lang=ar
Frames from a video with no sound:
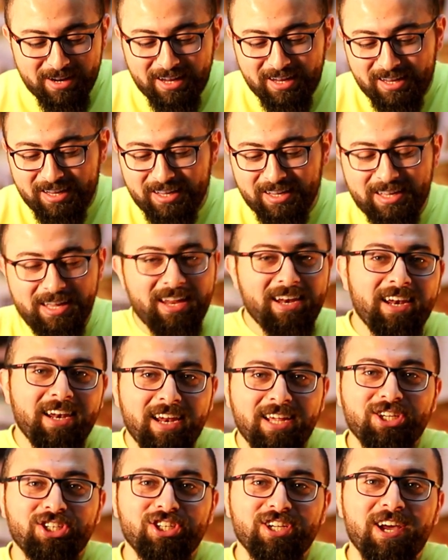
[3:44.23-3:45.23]
لك
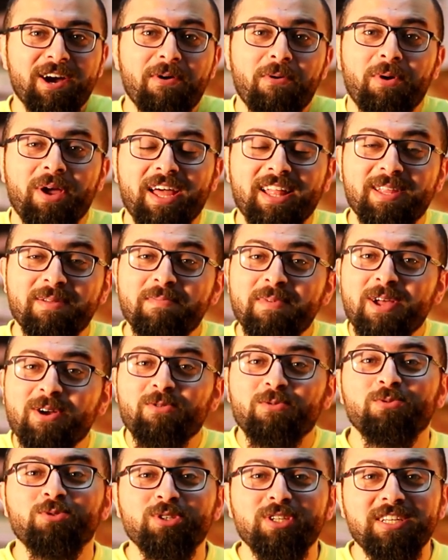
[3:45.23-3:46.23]
الاشياء وكاتب
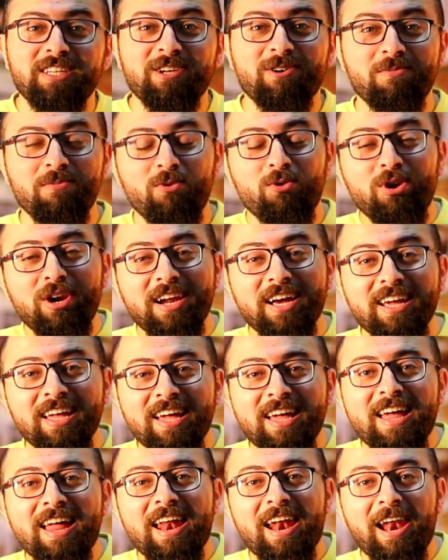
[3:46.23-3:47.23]
لك وصيه وبقول لك
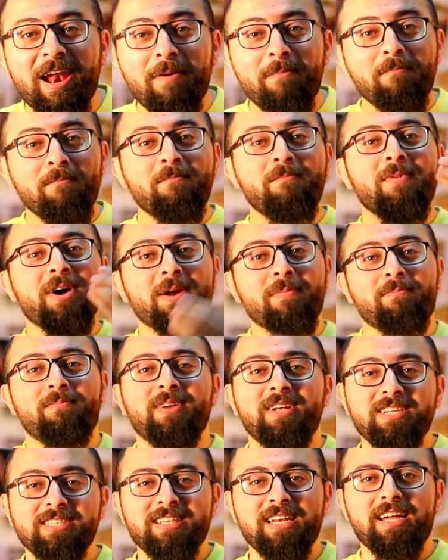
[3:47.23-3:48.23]
لما
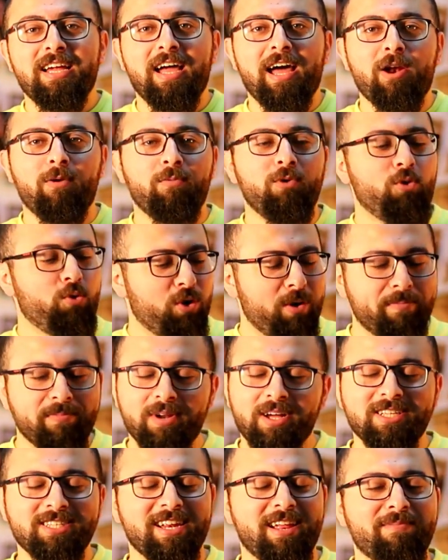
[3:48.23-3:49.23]
ربنا يصلح حالهم اللي هو
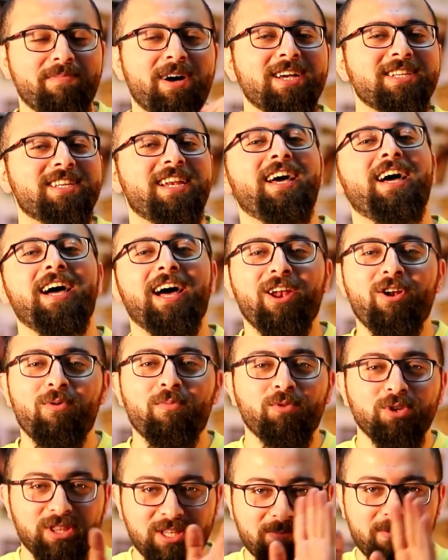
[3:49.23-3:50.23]
ربنا اصلا ما اصلح
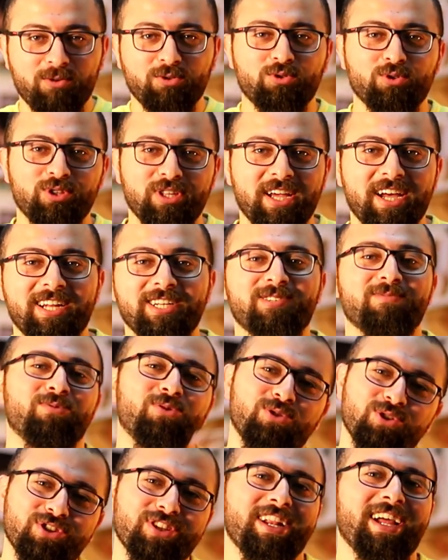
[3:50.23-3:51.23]
حالهم وانت موجود يا حج
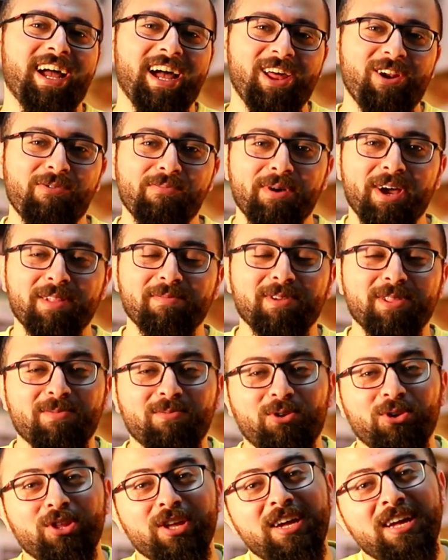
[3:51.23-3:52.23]
بده يصلح حالهم بعد ما
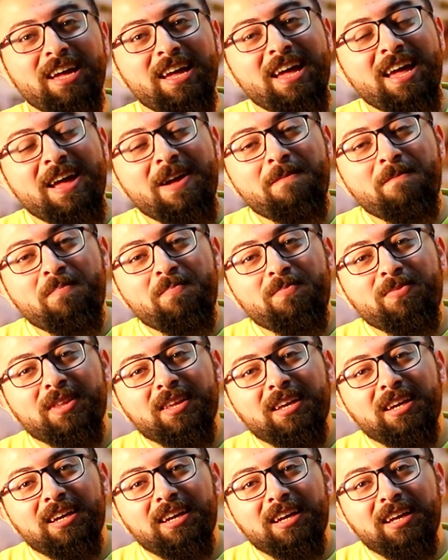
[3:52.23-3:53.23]
تموت
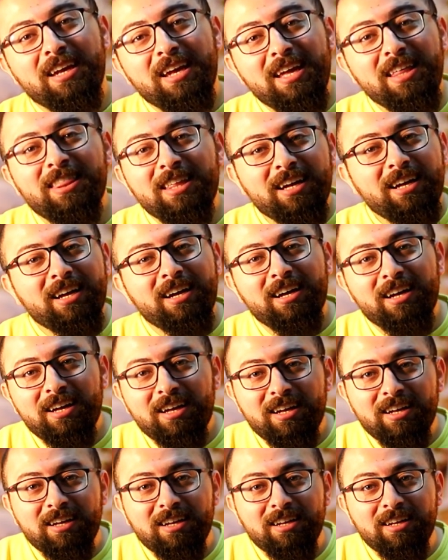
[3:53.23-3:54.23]
اذا
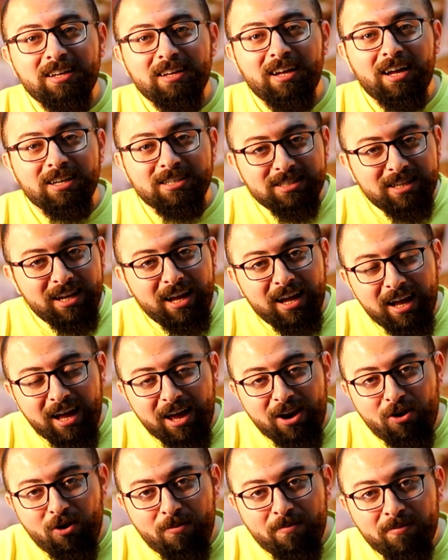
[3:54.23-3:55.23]
اصلح
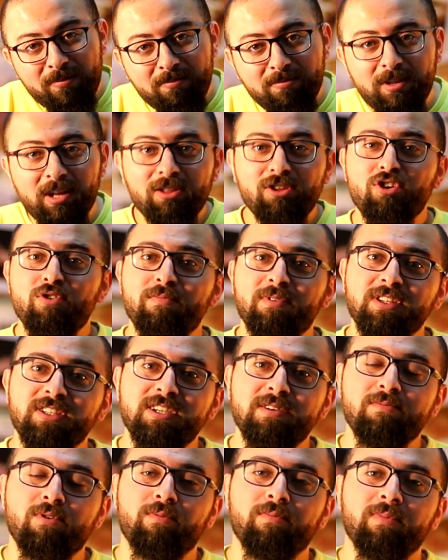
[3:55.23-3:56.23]
حالهم تعطيهم
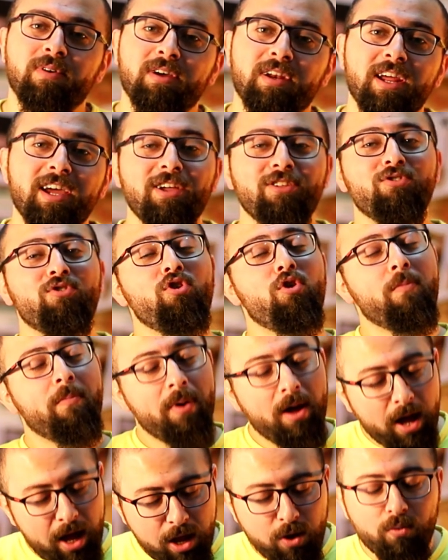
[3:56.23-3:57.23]
نصيبهم رايح تقول
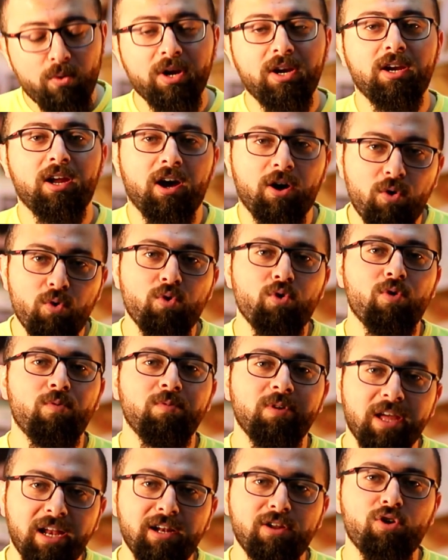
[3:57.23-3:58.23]
لهم ايون اخوكم
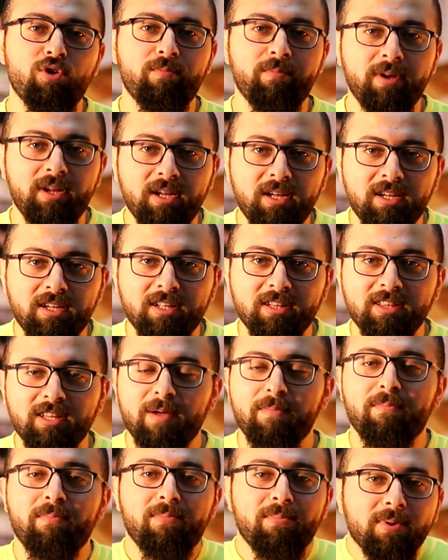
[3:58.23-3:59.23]
كلكم
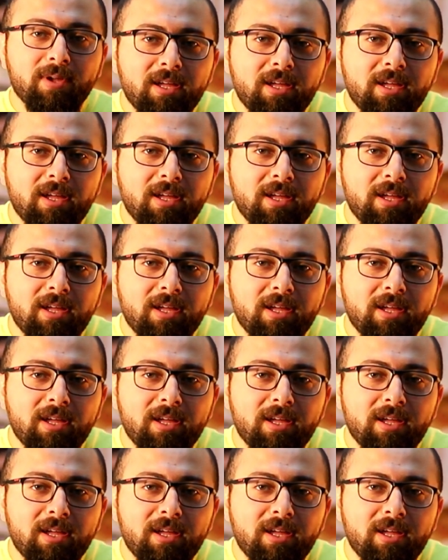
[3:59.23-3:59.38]
طب